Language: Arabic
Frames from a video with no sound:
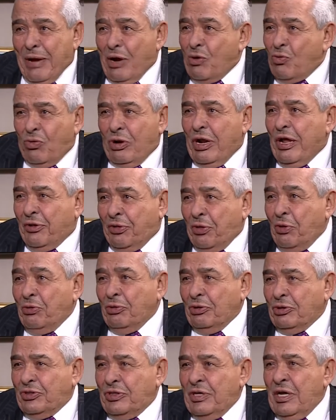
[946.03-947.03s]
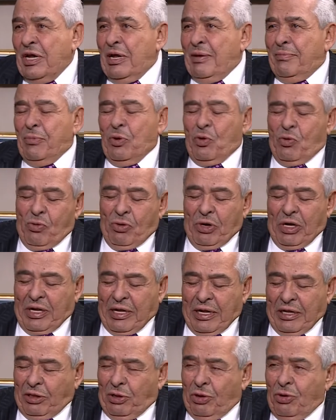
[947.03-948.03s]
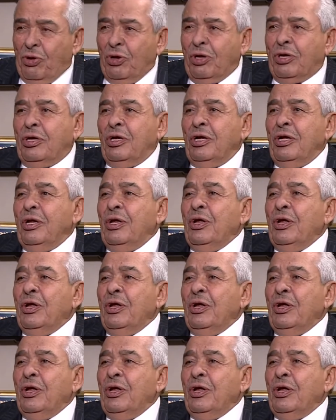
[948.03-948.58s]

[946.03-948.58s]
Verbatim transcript: آه. ما نقول ارثوذكس بنقول الكتلوك